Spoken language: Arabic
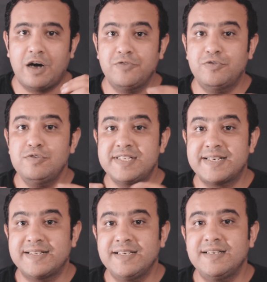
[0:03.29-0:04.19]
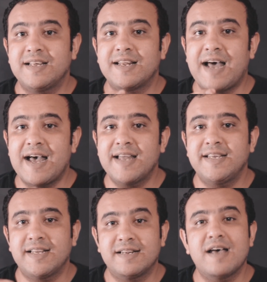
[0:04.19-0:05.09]
ايفون 13
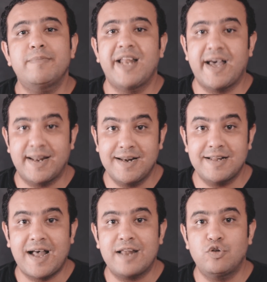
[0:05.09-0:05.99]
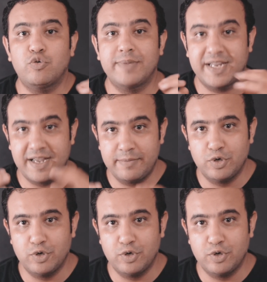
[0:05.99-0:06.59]
العادي اللي قبل اعلنت عنه من كام